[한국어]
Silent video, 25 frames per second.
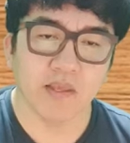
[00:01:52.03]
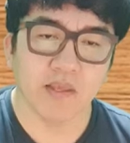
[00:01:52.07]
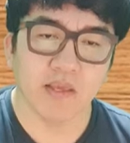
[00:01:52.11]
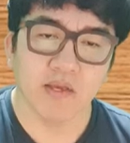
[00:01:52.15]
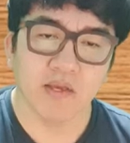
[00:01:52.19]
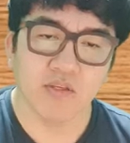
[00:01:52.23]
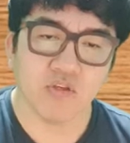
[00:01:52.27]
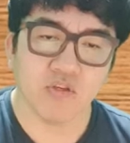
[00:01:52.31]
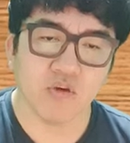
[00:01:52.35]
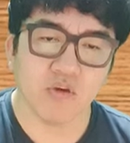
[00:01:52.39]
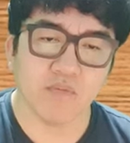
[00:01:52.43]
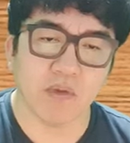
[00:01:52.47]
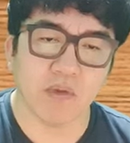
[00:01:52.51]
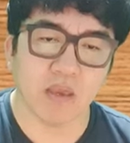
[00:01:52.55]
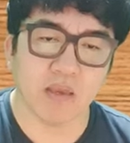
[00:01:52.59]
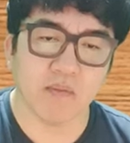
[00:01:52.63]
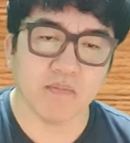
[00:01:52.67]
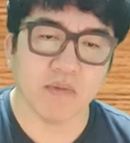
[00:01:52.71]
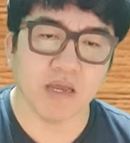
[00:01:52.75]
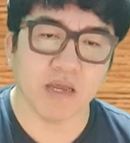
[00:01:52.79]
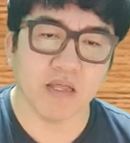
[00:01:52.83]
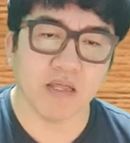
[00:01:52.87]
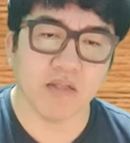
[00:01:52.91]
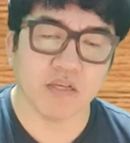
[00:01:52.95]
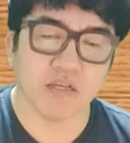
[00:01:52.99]

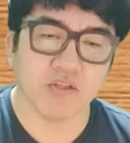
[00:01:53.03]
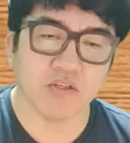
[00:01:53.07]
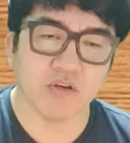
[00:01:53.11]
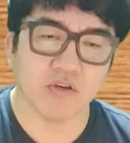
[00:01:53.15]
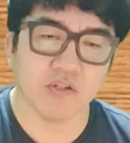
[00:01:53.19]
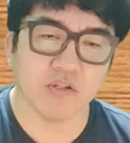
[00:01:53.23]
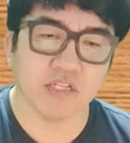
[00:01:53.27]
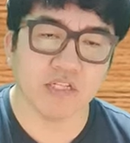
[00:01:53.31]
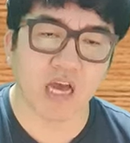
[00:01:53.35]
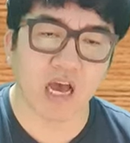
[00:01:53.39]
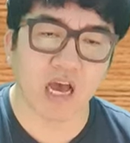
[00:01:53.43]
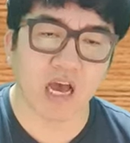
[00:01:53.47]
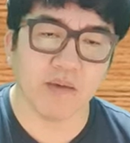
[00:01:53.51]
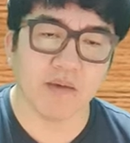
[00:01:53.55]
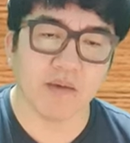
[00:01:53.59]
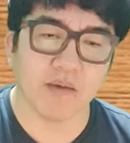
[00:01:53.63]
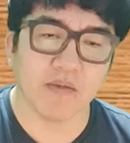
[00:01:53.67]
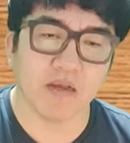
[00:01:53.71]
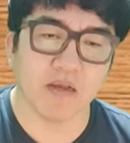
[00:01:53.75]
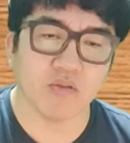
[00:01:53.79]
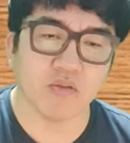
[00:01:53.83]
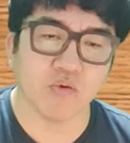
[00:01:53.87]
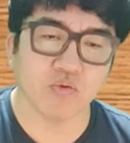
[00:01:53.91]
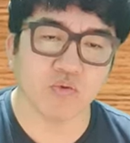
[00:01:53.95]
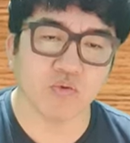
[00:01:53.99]
1100만에서 한
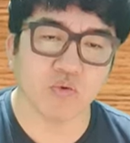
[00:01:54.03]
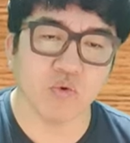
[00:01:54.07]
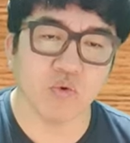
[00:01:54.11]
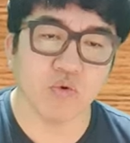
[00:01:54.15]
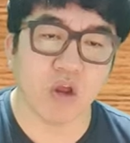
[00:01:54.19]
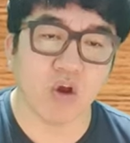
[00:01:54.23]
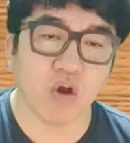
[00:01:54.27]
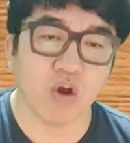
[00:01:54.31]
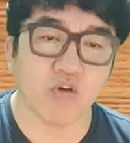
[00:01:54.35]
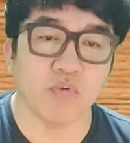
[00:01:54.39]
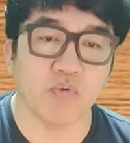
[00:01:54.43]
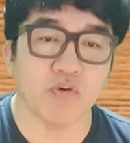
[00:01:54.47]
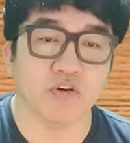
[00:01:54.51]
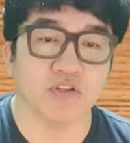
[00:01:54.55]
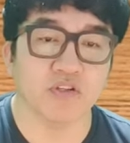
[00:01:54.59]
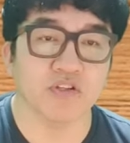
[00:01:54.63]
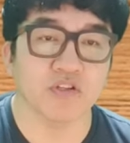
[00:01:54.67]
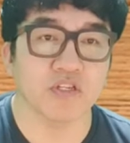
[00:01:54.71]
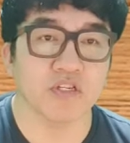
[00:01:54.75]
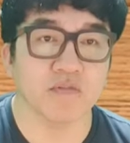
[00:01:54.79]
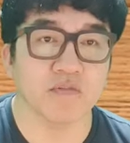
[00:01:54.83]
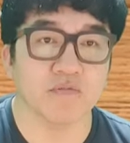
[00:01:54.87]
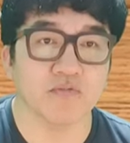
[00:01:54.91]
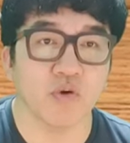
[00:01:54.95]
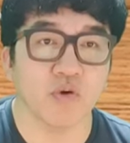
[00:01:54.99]
1400만 정도라고 보고 있어요.
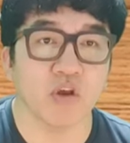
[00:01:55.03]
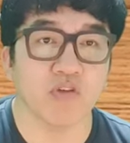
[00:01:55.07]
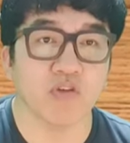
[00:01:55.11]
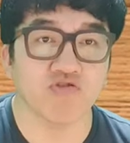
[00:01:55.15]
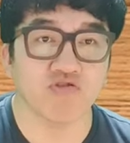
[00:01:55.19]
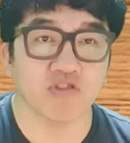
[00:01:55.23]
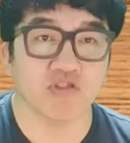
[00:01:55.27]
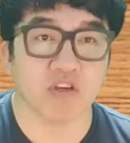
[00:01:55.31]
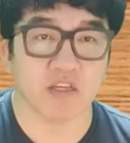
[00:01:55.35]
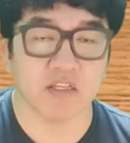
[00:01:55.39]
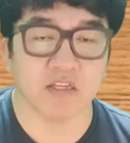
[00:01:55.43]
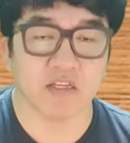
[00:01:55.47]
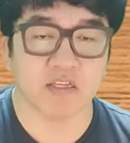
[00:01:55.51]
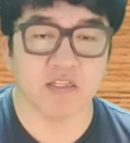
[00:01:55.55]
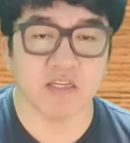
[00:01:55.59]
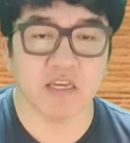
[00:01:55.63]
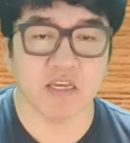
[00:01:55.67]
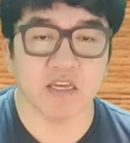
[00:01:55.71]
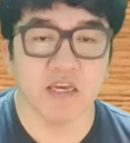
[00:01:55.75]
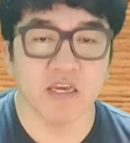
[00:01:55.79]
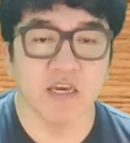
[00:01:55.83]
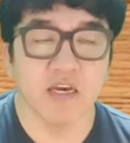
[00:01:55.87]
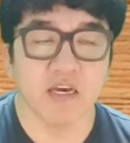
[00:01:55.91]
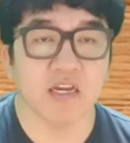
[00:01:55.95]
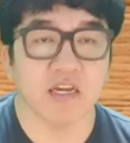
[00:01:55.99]
지금 소액
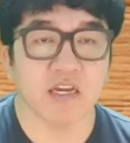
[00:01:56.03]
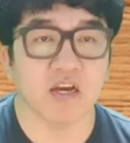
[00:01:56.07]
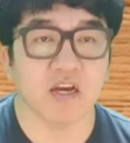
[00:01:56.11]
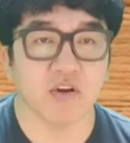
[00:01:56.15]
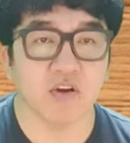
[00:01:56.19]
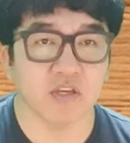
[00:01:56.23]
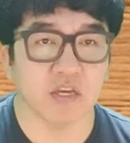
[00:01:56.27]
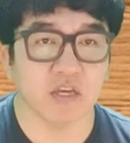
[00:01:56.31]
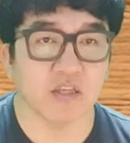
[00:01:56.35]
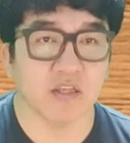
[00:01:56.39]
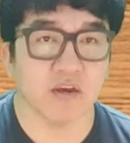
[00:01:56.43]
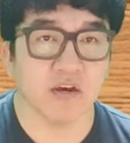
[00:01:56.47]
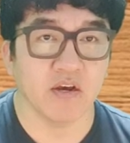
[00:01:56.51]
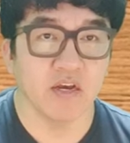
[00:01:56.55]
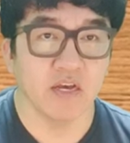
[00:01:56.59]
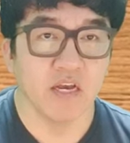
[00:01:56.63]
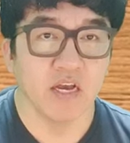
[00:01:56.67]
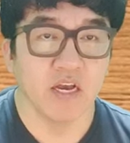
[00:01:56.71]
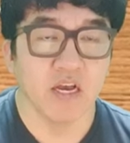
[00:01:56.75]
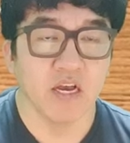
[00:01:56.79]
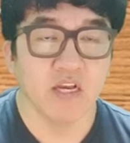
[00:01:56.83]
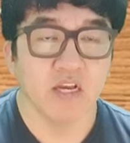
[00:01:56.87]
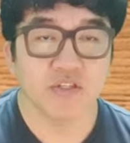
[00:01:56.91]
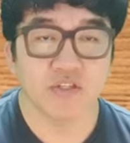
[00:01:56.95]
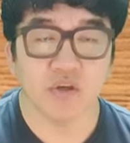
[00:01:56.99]
투자자들이. 그러니까 어떻게 돼요?
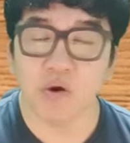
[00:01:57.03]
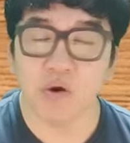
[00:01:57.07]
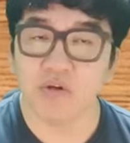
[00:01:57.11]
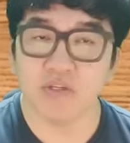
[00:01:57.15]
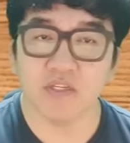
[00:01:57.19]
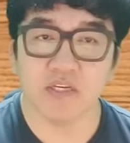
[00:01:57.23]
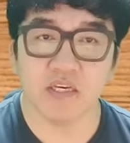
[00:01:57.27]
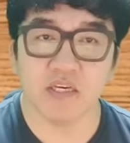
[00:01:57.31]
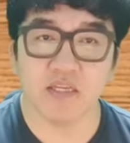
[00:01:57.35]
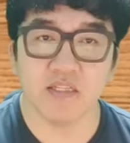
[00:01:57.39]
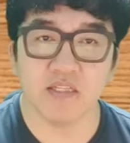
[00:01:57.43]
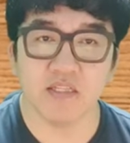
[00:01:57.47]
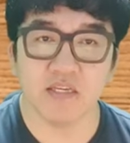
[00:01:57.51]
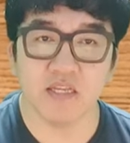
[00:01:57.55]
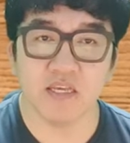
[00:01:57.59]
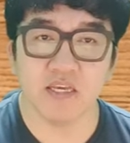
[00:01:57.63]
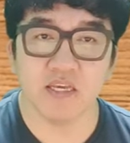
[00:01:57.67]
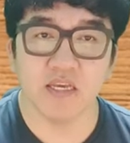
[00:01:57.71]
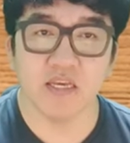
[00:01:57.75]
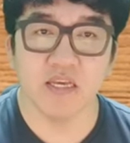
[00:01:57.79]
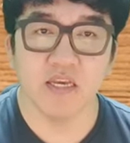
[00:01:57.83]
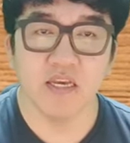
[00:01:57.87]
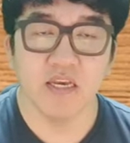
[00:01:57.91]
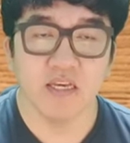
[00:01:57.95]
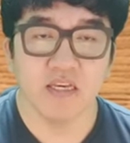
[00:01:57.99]

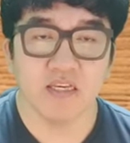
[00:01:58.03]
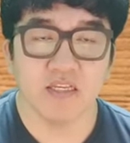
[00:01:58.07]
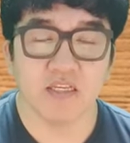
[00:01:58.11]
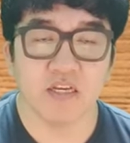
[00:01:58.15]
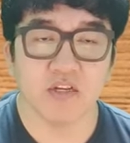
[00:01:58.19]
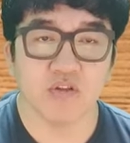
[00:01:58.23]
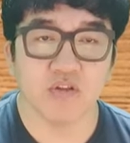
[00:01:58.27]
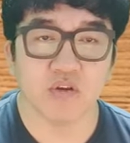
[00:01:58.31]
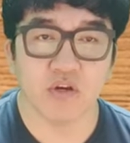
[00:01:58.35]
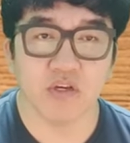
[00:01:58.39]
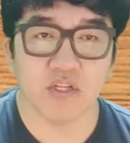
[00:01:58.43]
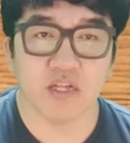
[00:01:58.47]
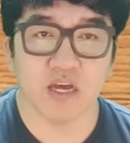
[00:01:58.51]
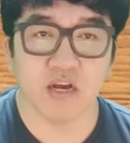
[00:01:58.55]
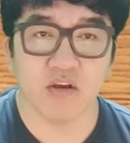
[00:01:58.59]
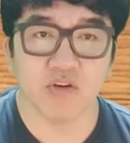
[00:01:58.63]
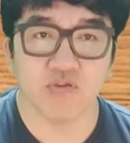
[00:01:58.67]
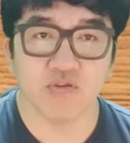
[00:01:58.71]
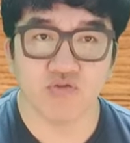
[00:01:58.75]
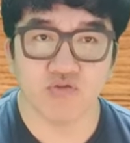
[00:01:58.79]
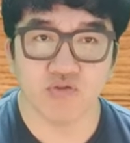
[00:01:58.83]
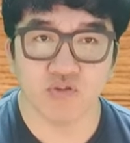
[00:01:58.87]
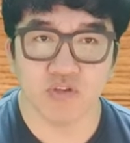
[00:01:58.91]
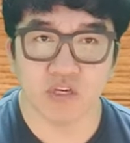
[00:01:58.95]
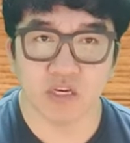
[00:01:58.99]
정치인들이 이제는 더 이상
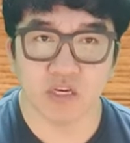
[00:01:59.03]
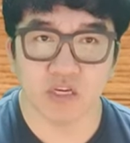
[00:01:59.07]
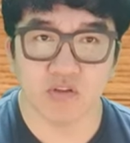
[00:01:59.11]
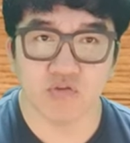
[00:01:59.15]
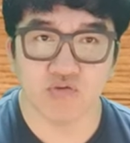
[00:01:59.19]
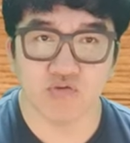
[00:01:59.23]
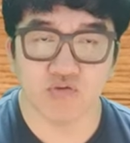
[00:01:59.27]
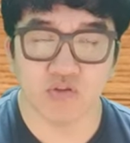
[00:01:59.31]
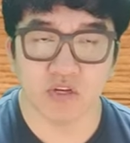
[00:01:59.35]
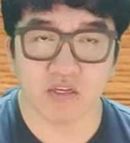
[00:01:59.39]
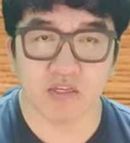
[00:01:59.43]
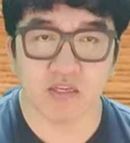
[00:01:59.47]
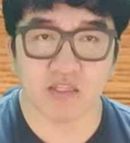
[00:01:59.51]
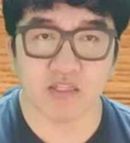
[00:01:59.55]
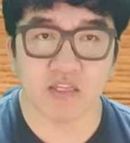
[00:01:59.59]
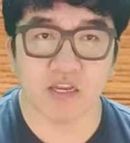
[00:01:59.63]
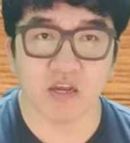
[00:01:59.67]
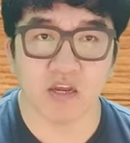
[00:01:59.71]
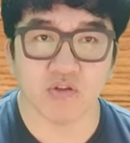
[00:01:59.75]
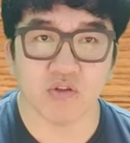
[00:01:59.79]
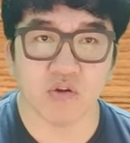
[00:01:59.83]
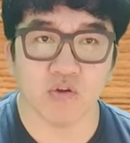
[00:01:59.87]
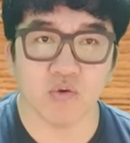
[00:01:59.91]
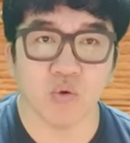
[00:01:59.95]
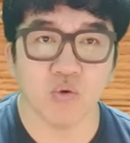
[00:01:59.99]
주식 투자자들의
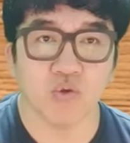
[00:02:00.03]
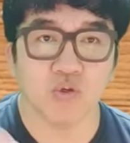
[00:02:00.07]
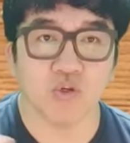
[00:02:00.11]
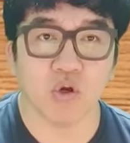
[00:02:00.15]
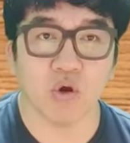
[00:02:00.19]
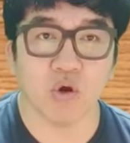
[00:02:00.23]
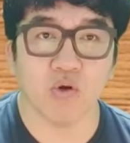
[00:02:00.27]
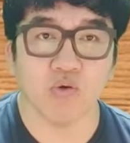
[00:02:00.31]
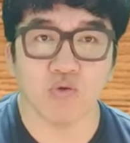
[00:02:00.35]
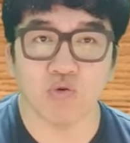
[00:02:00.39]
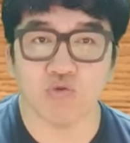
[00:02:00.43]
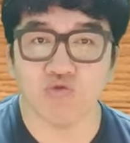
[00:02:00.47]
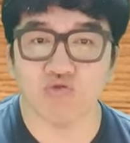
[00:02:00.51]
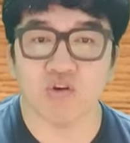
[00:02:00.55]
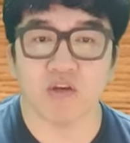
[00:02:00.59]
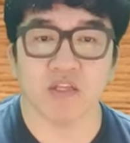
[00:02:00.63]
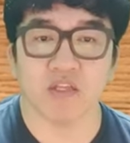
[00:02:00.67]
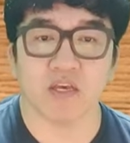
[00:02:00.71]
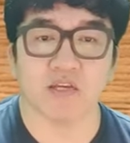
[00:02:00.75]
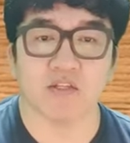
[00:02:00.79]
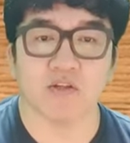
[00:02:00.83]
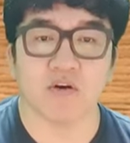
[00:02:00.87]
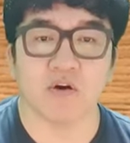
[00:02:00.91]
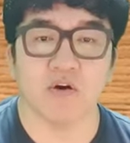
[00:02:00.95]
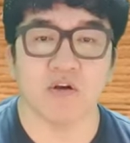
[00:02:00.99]
어떤 요청, 요구에
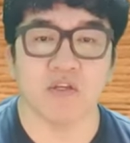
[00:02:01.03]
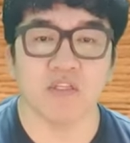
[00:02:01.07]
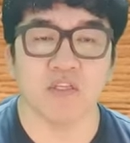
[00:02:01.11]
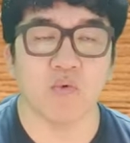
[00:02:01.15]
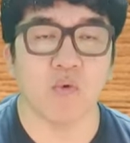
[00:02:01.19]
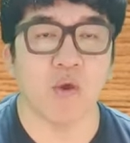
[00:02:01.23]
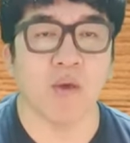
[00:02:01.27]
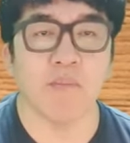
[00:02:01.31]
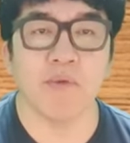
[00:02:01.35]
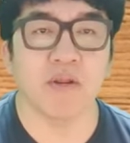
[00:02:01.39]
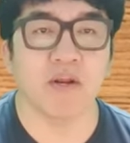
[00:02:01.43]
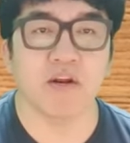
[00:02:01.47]
대해서 이제 외면할